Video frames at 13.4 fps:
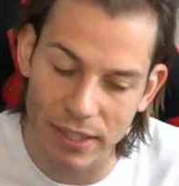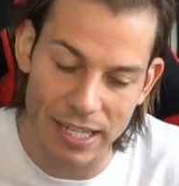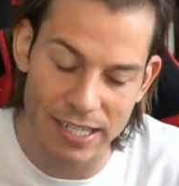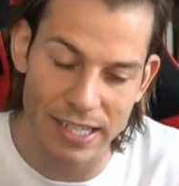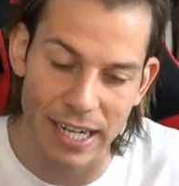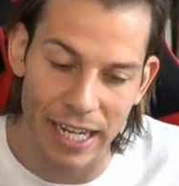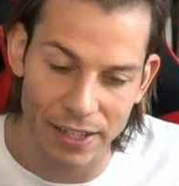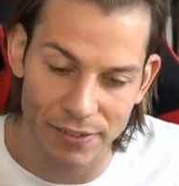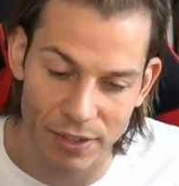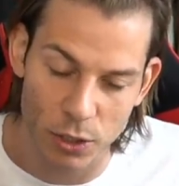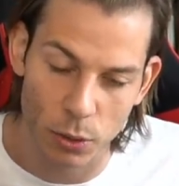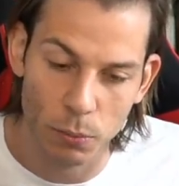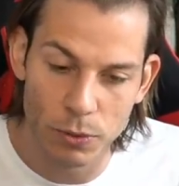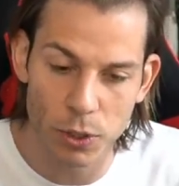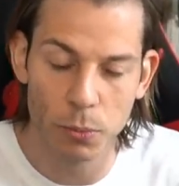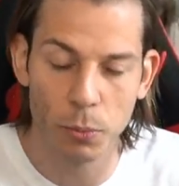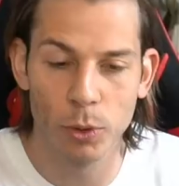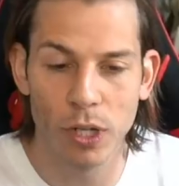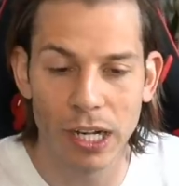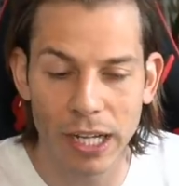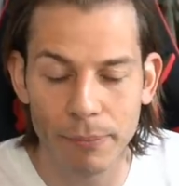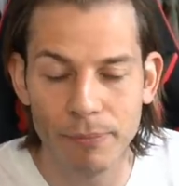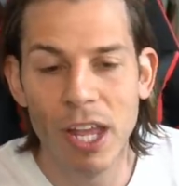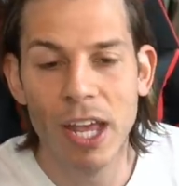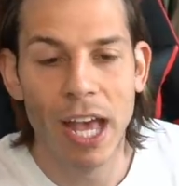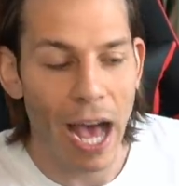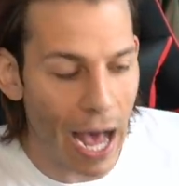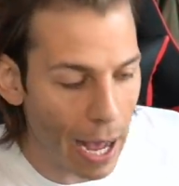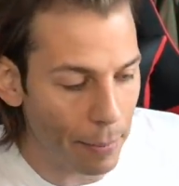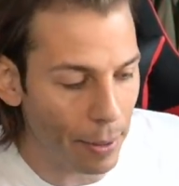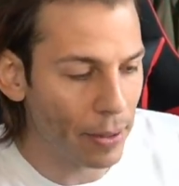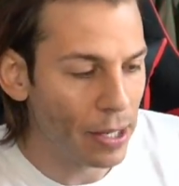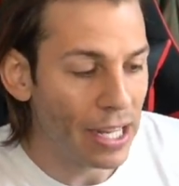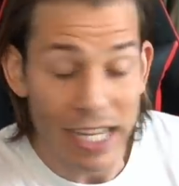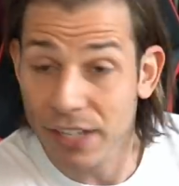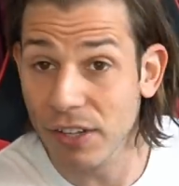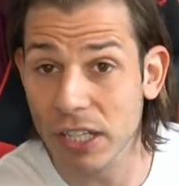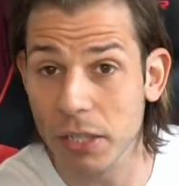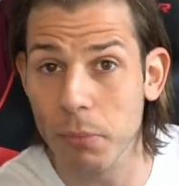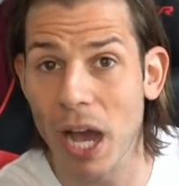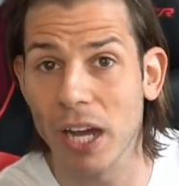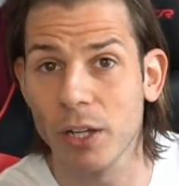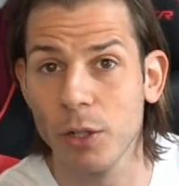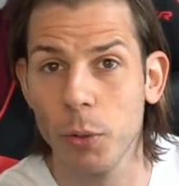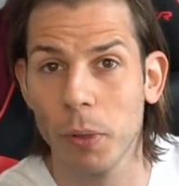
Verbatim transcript: das dann etwas umzumodellieren, aber ich werde die Marken